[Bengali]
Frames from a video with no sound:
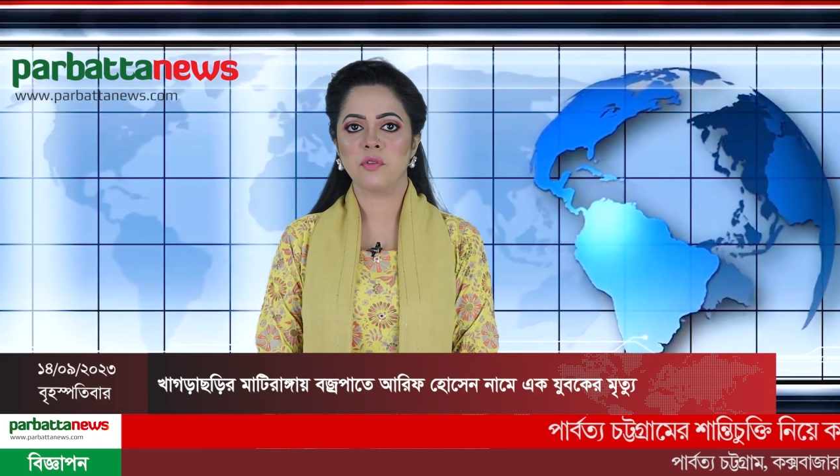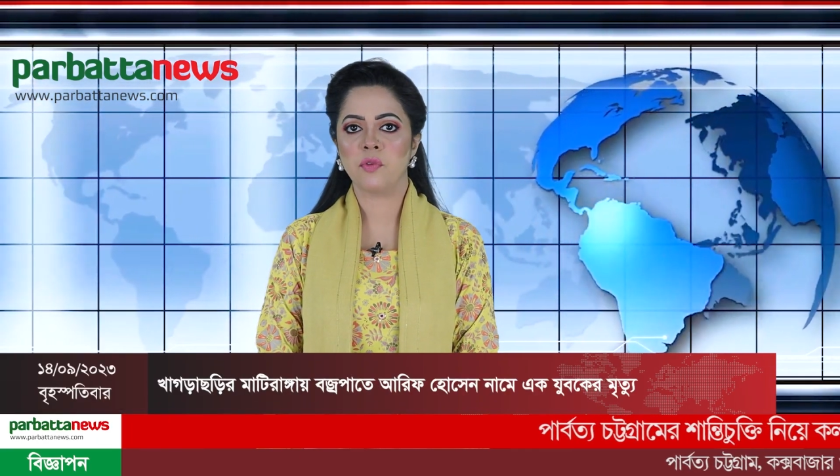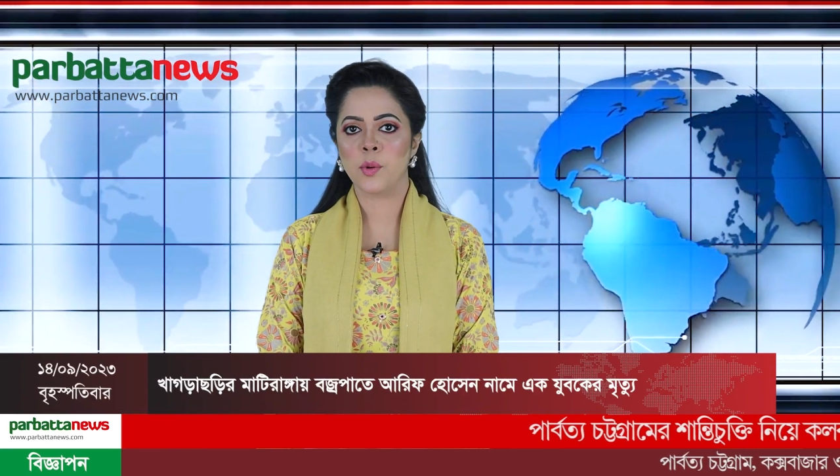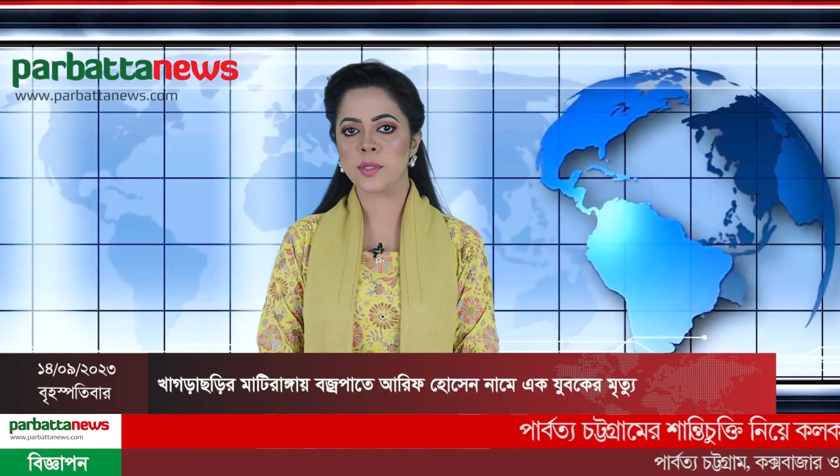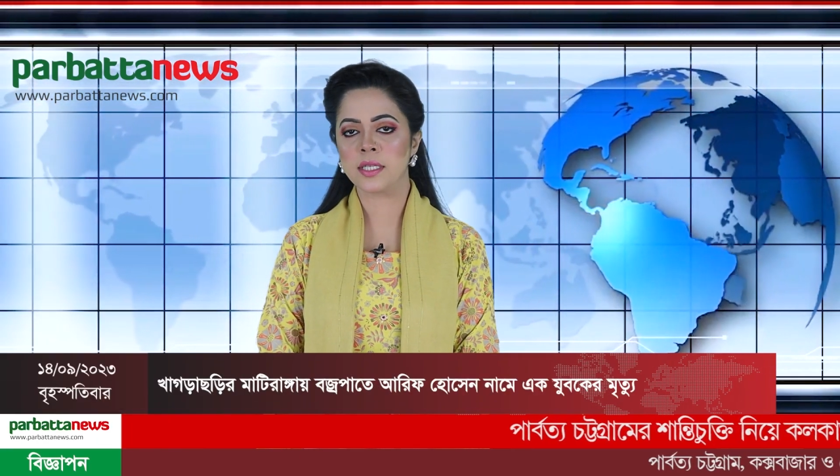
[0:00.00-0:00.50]

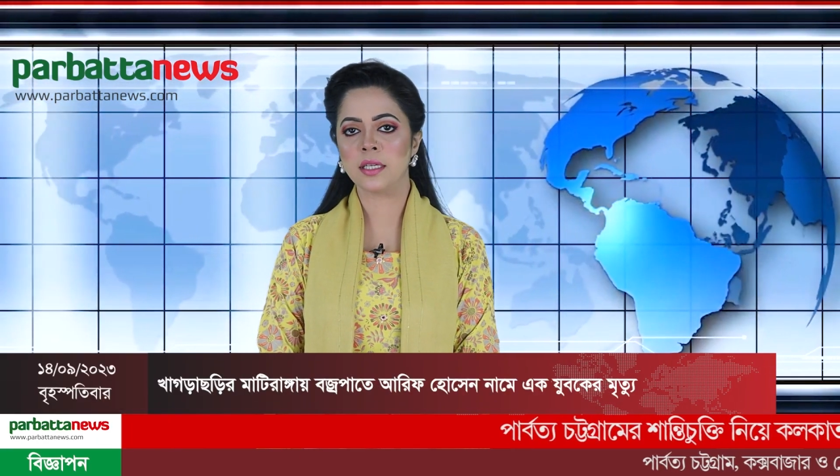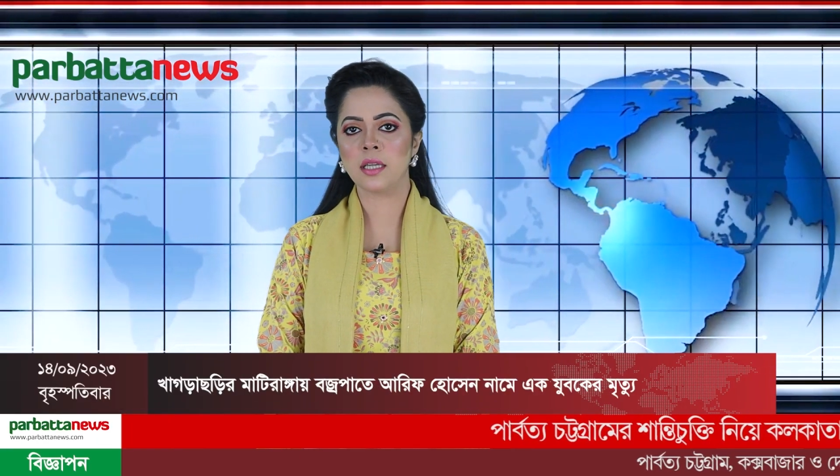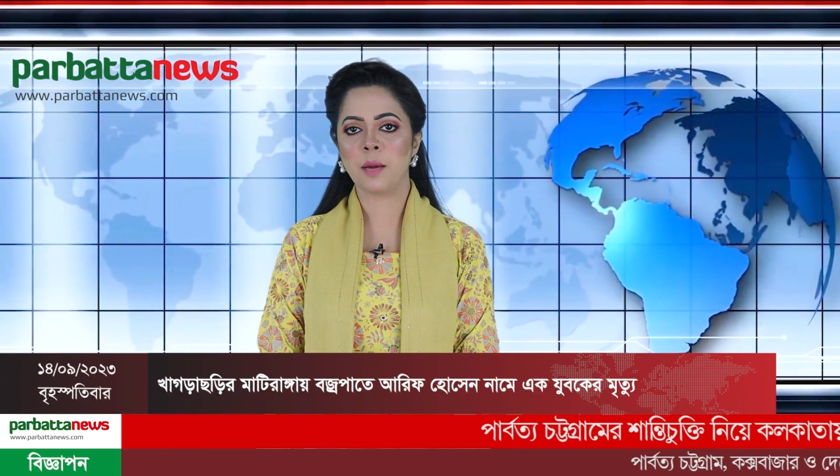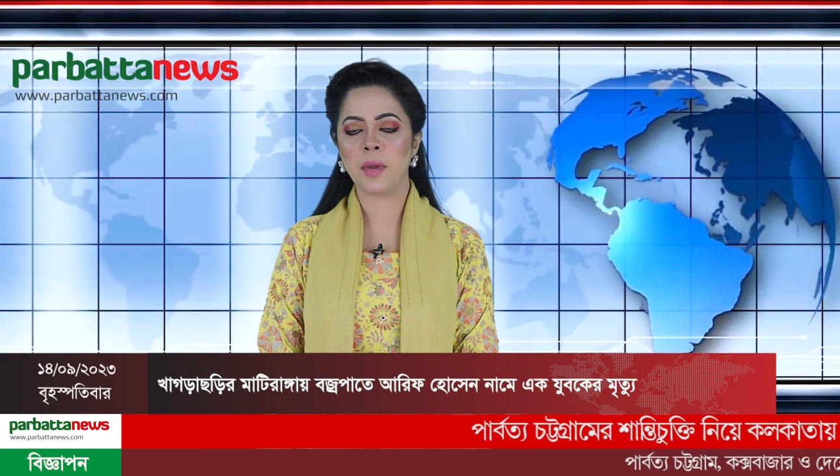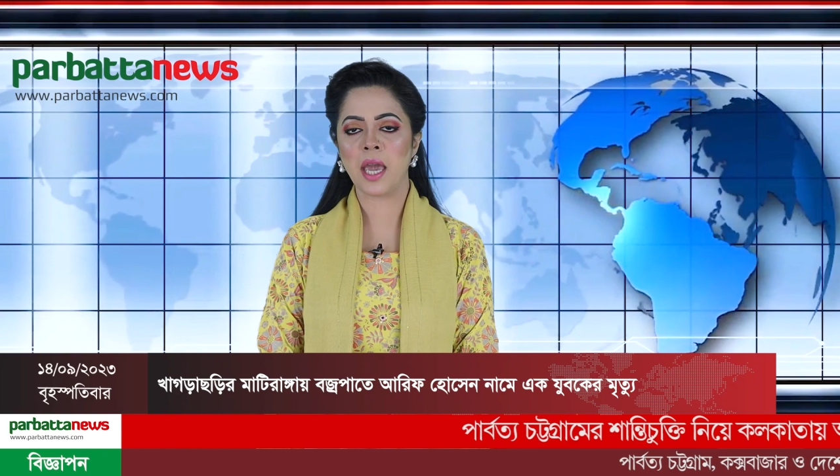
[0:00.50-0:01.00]
আরিফ
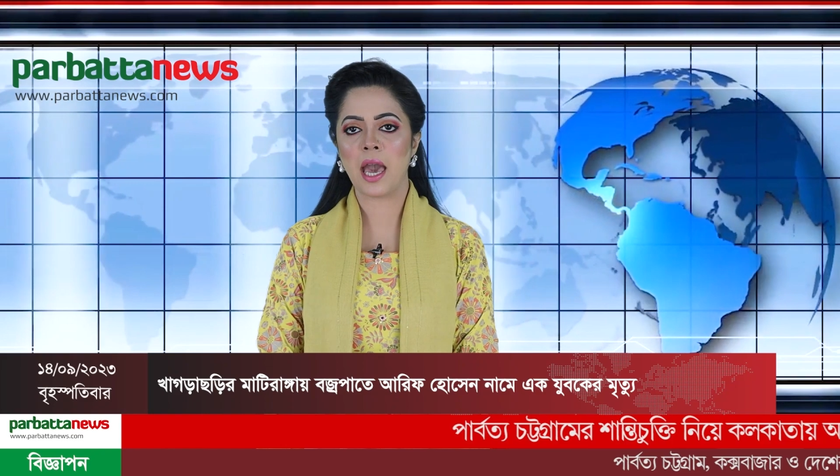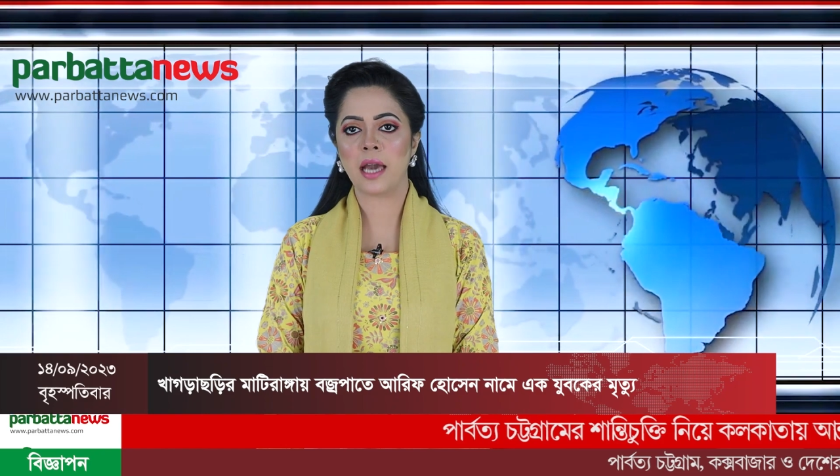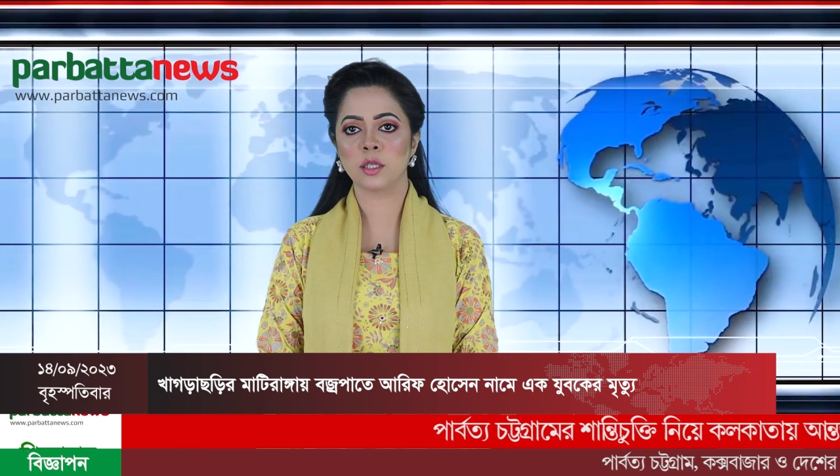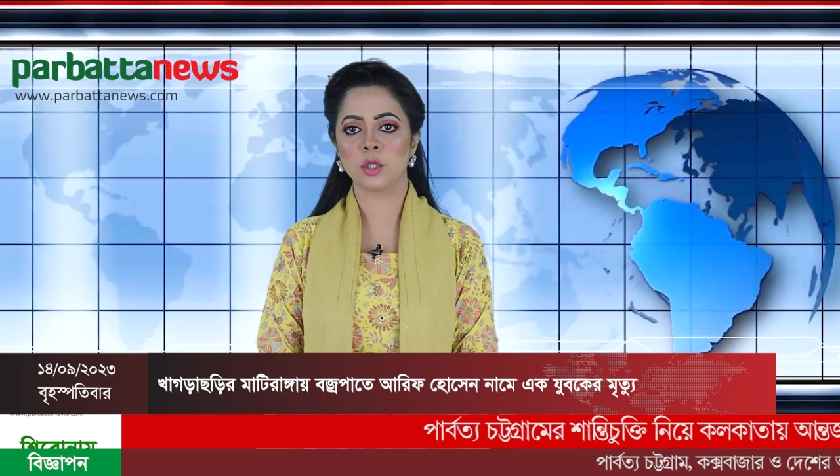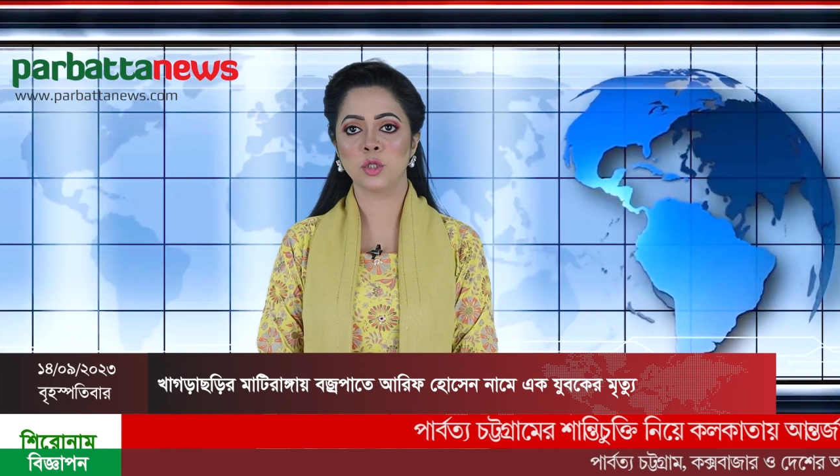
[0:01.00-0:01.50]
হোসেন নামে
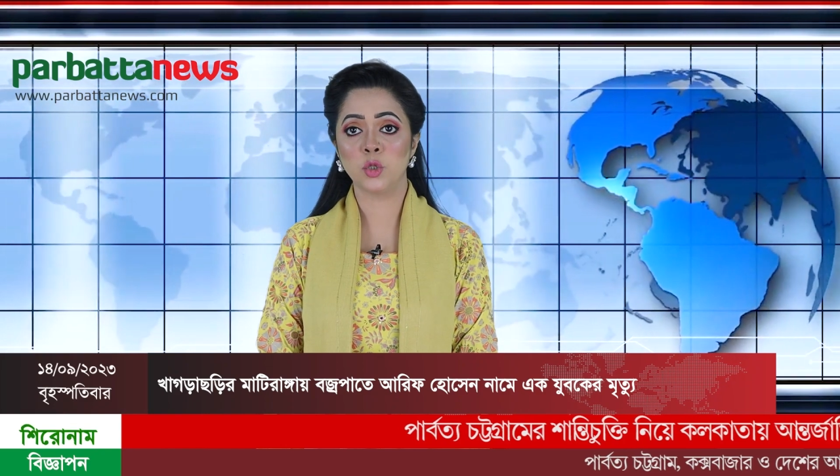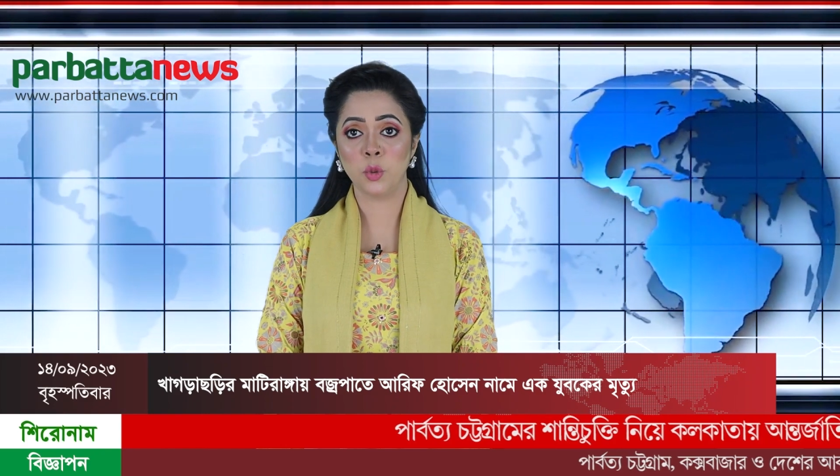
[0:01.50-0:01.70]
এক